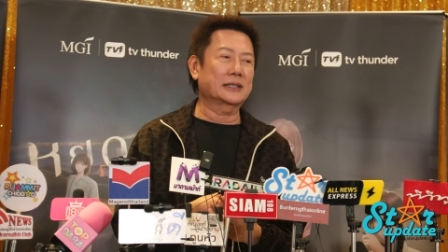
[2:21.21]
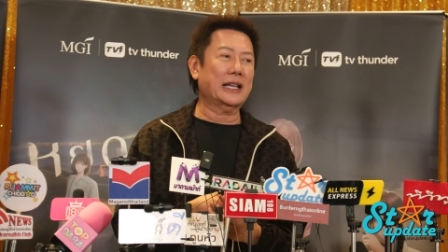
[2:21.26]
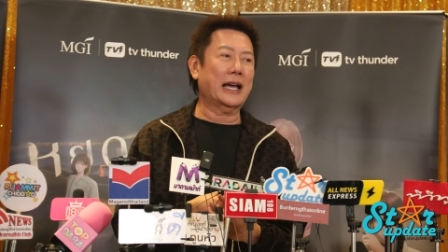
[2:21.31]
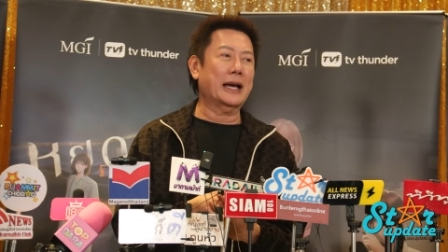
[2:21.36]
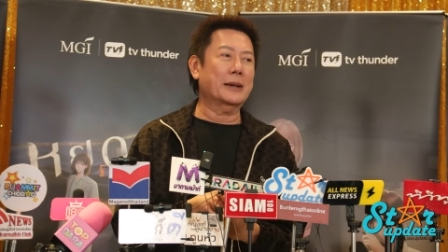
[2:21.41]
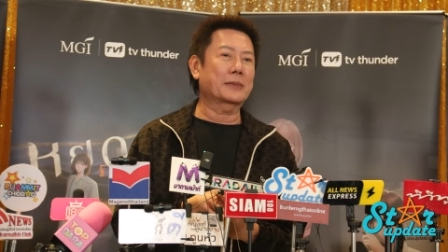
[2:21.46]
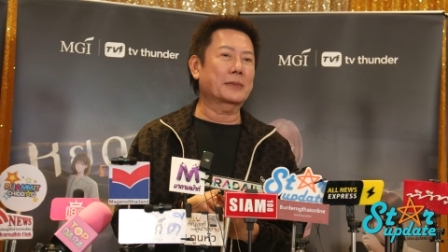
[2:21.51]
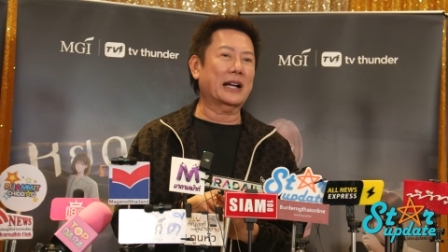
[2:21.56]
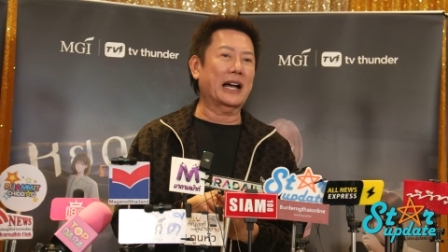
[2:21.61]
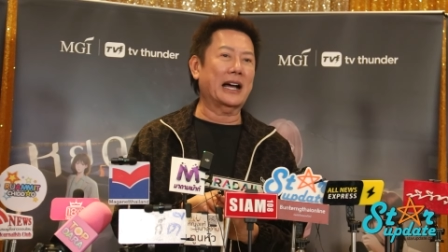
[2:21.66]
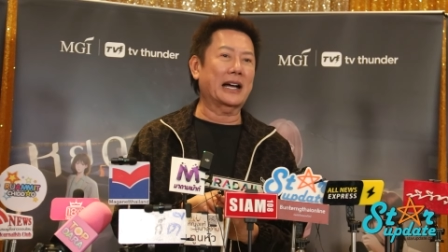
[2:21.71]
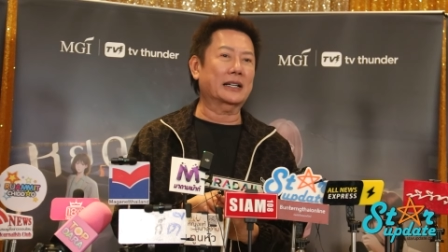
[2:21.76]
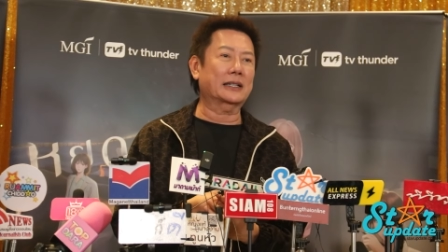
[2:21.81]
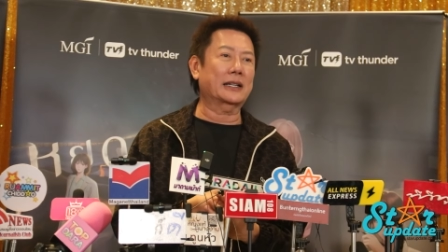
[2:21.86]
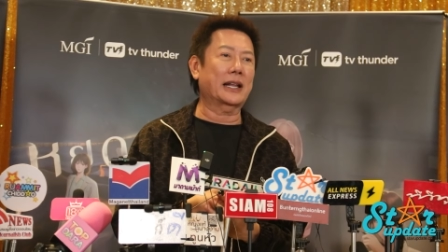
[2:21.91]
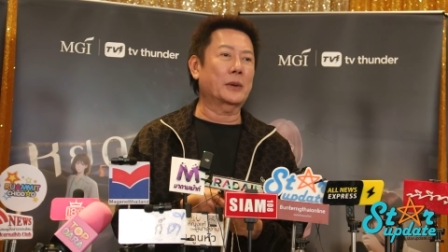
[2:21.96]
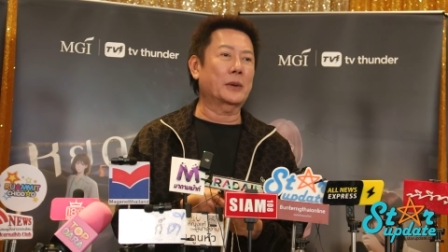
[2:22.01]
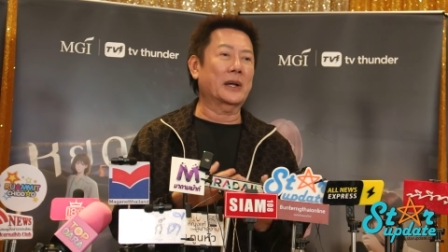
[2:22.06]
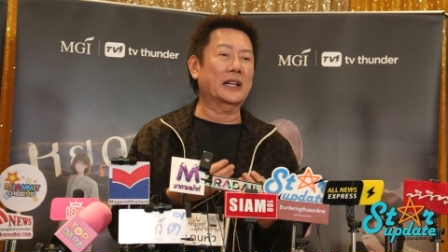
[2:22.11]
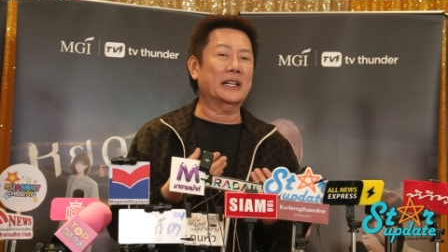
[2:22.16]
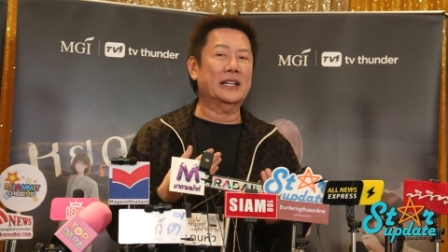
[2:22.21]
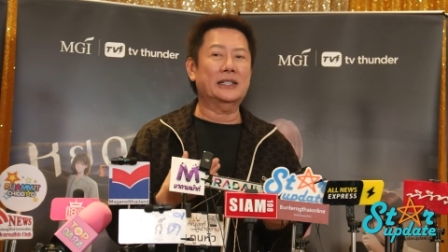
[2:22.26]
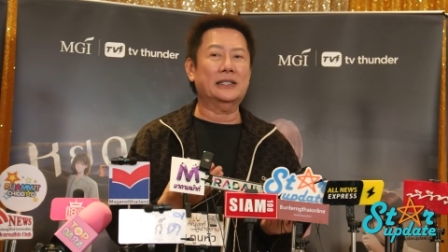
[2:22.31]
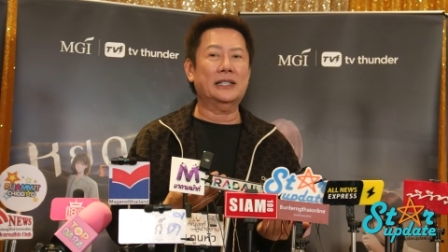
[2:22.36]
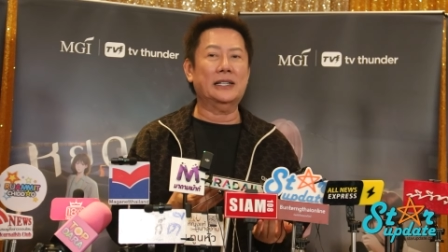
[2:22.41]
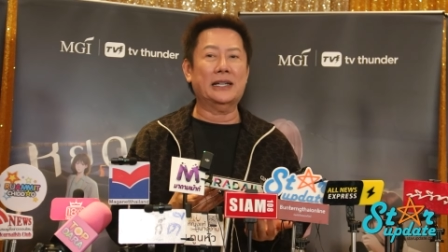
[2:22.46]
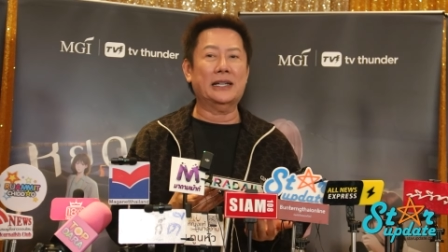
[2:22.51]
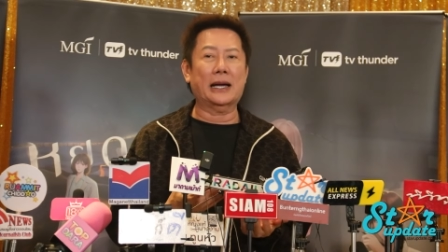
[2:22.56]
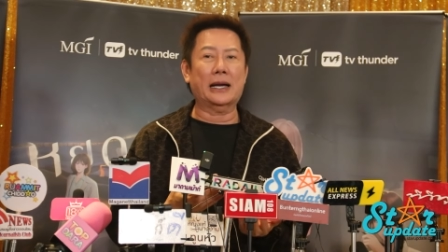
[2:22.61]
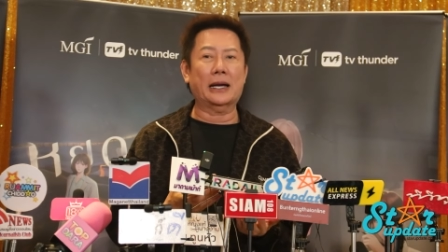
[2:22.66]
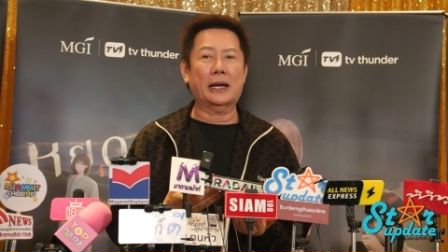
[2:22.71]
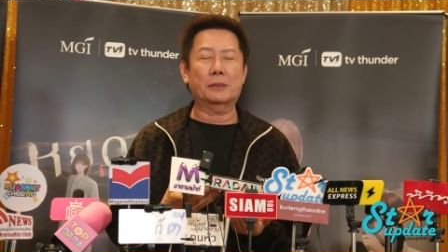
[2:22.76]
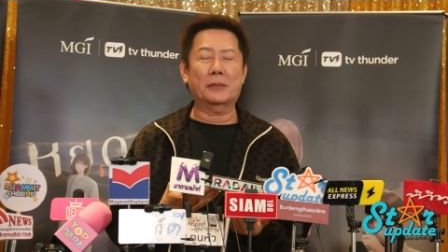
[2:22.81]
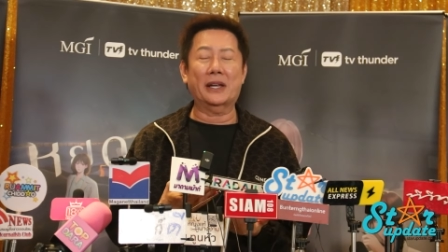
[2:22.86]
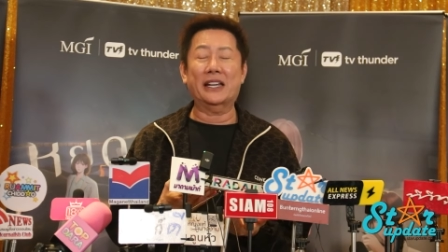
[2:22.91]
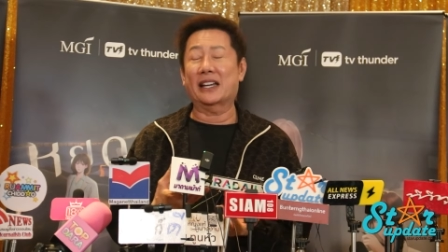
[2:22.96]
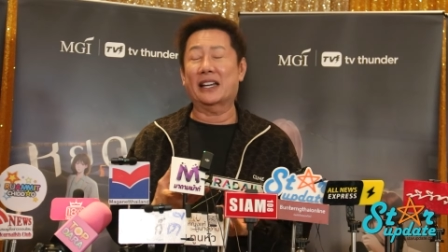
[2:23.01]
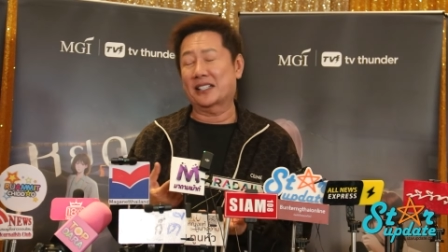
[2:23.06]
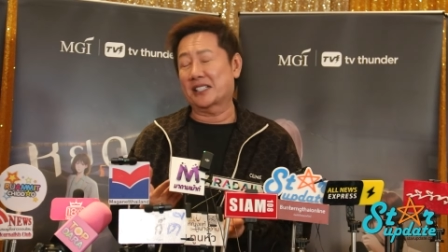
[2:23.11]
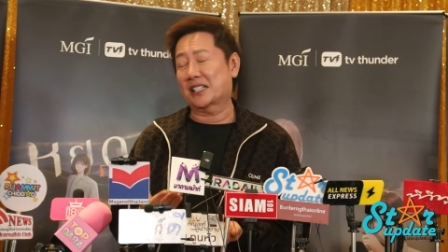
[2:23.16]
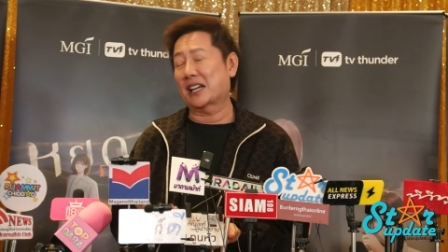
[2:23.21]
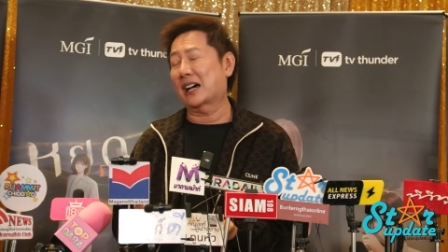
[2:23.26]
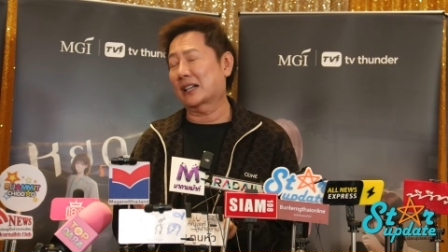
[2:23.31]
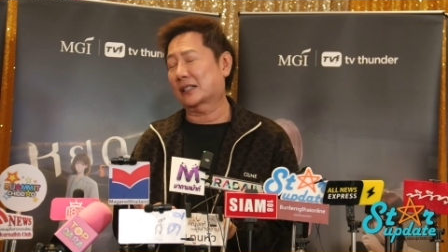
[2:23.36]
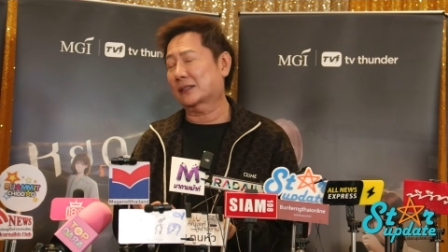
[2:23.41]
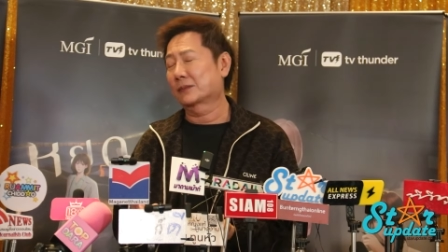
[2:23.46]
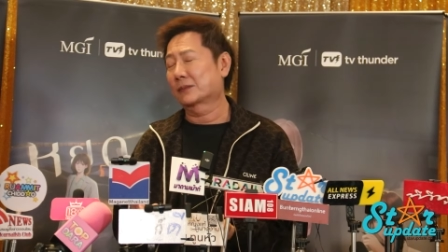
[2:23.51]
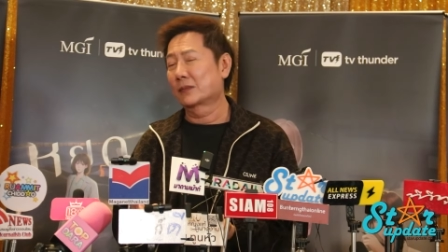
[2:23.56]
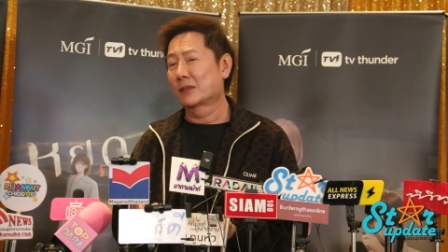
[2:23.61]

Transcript: ท่ามกลางในวันนี้ที่ยังไม่เด่นชัด